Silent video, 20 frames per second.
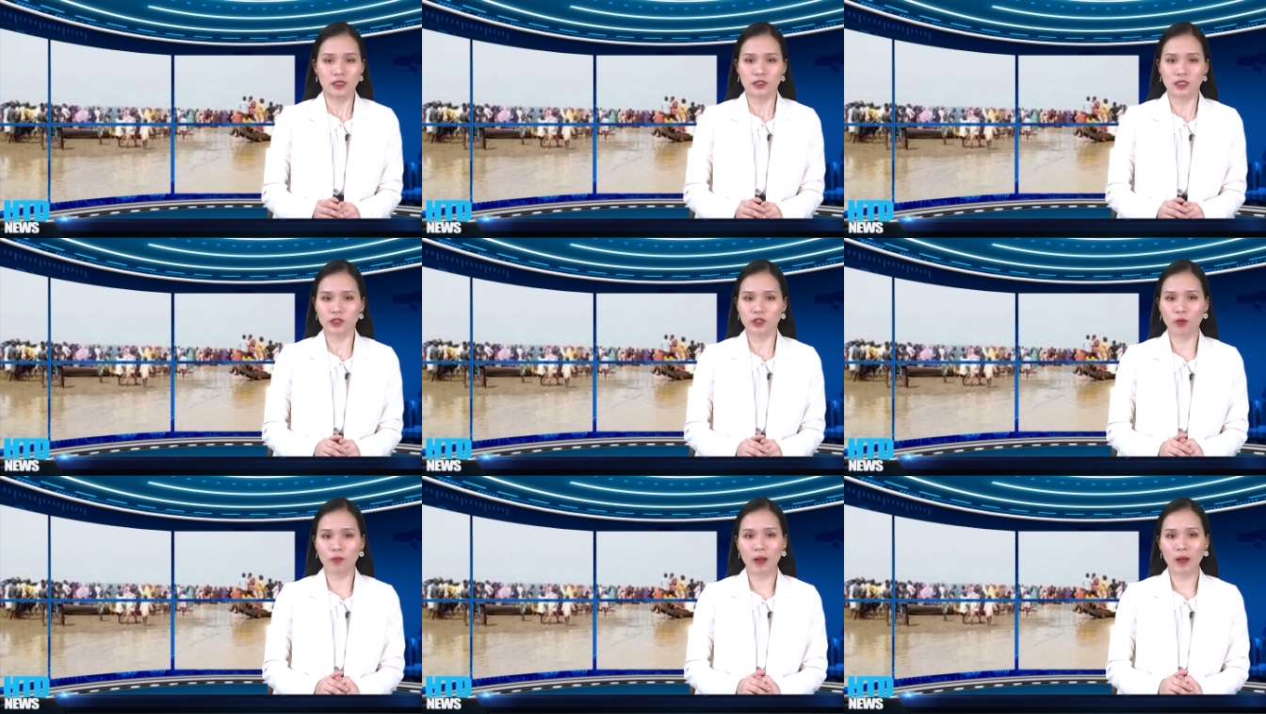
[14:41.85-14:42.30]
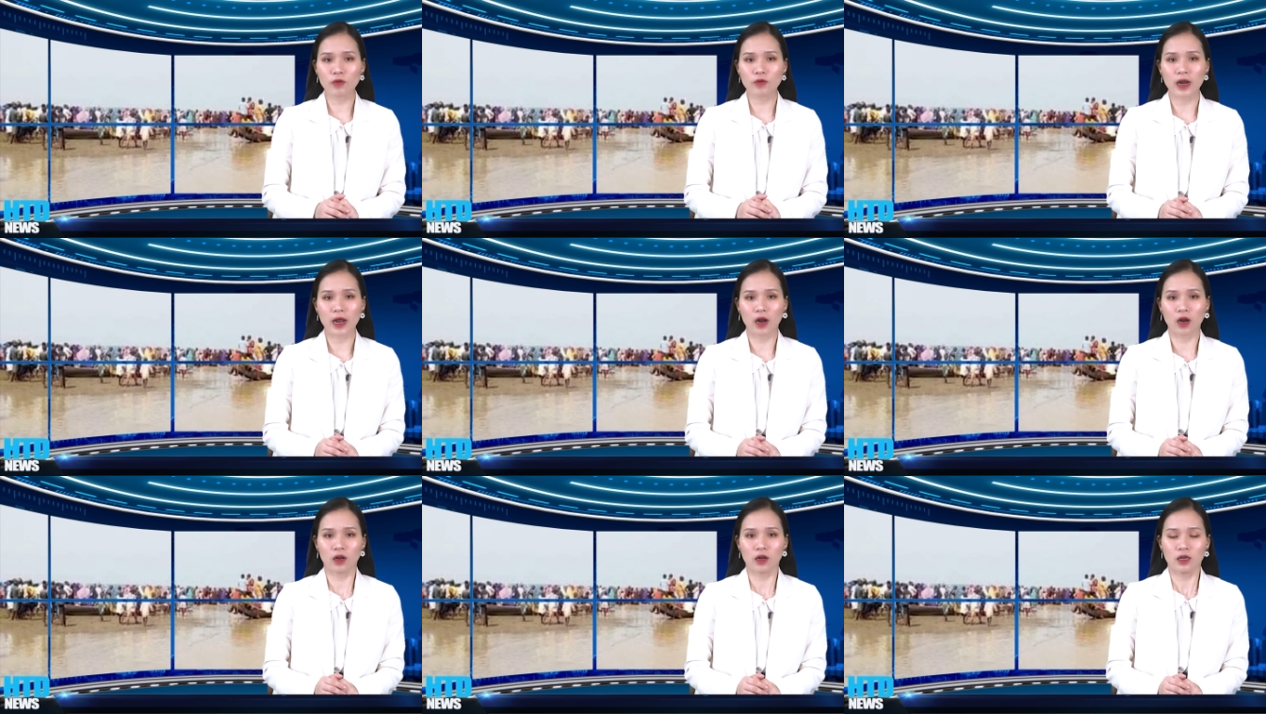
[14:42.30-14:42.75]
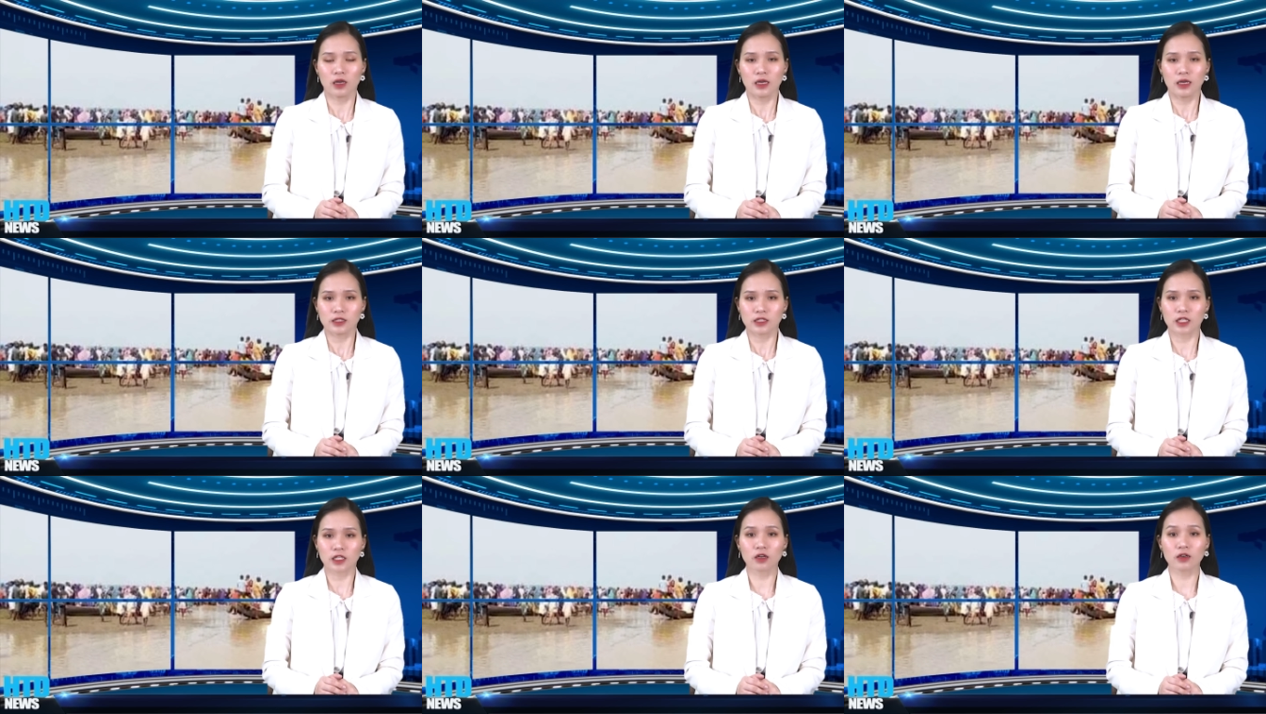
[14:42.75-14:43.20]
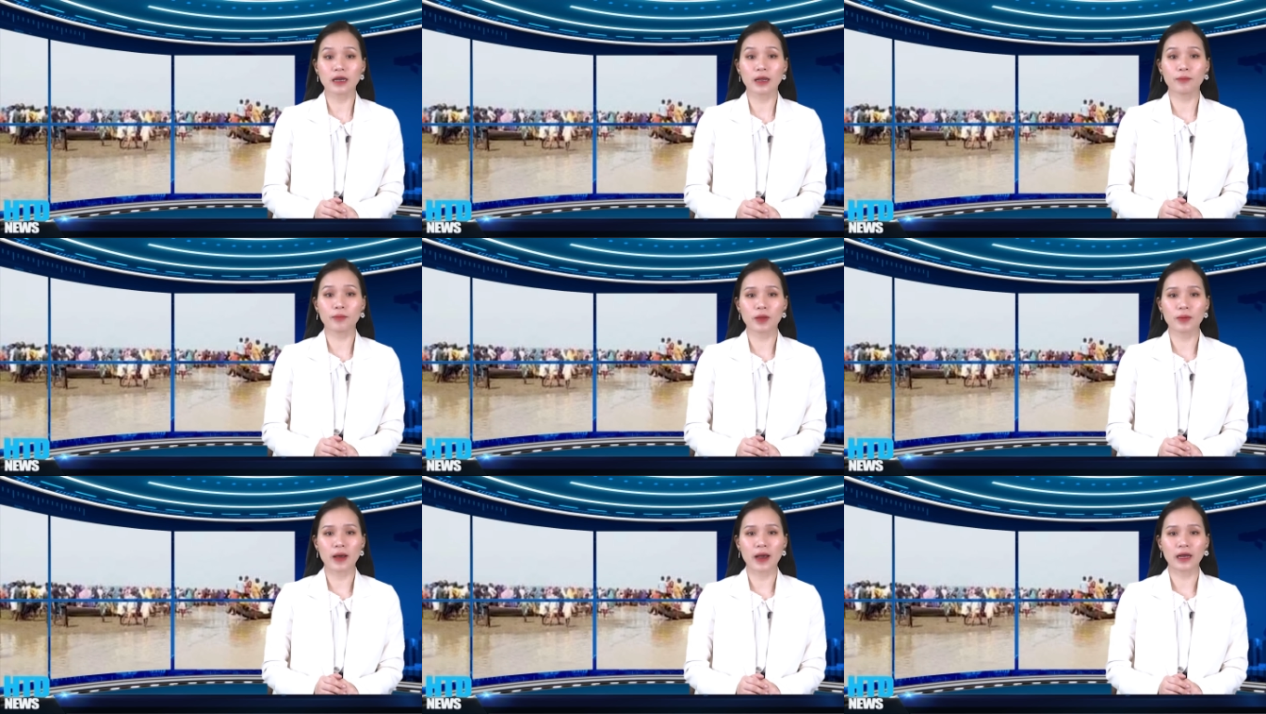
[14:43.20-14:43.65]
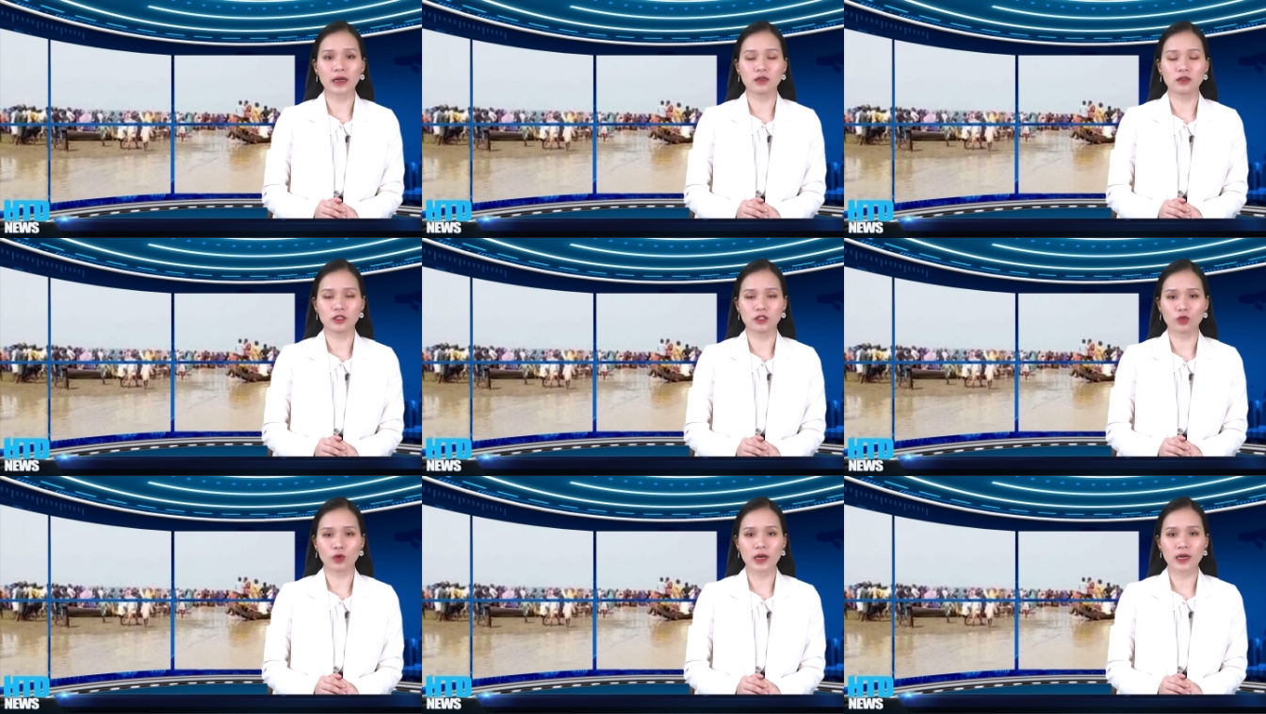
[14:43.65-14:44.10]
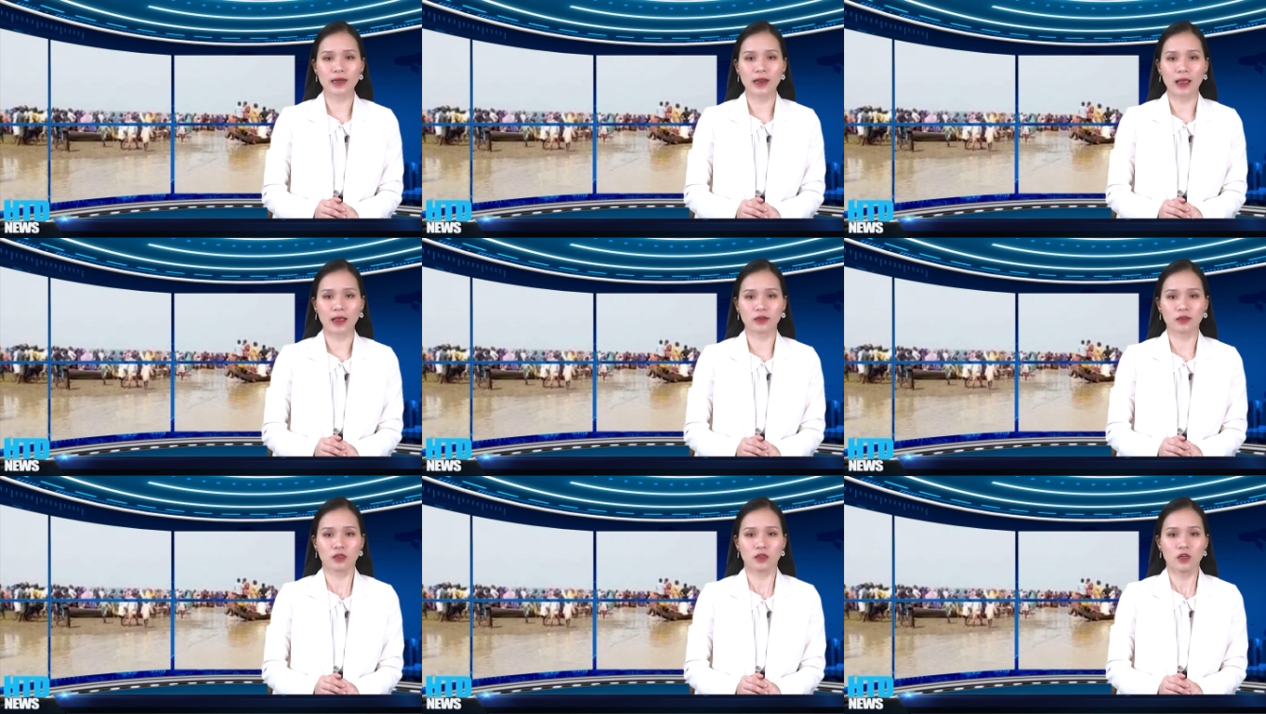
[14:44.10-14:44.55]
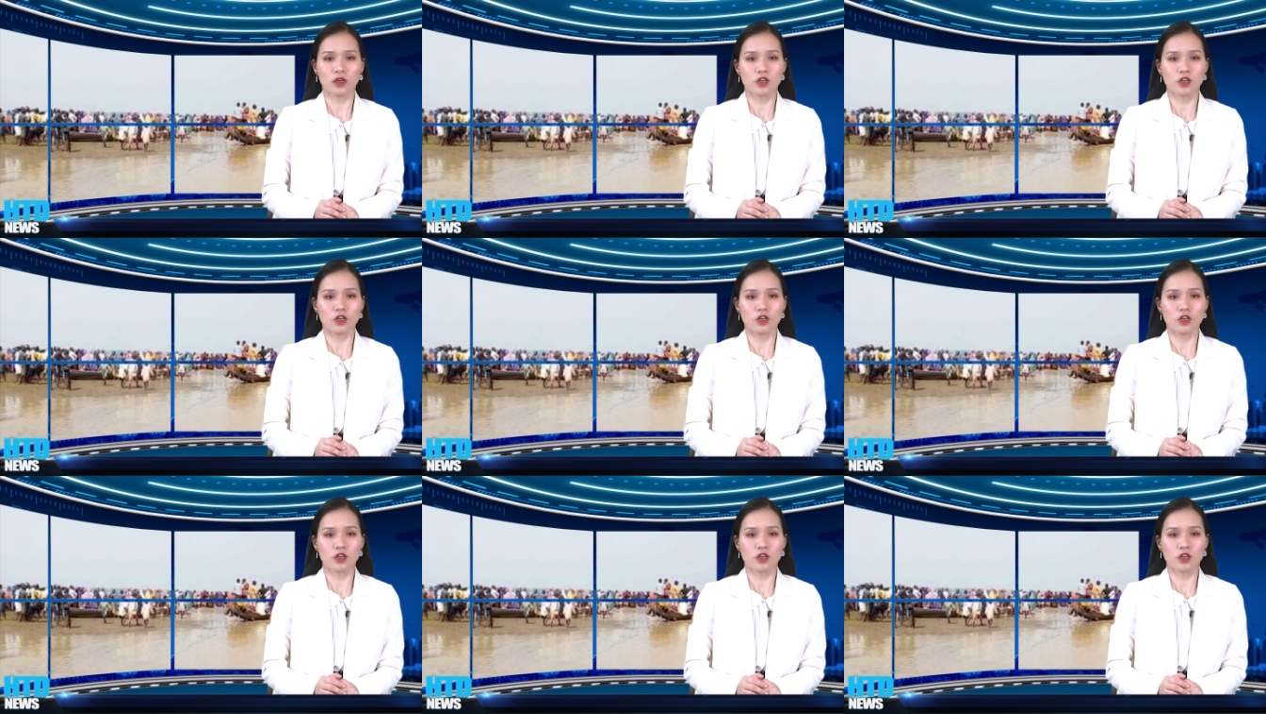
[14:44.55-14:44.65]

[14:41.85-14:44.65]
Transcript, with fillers: Theo thông báo rằng, chỉ có 53 người thoát nạn,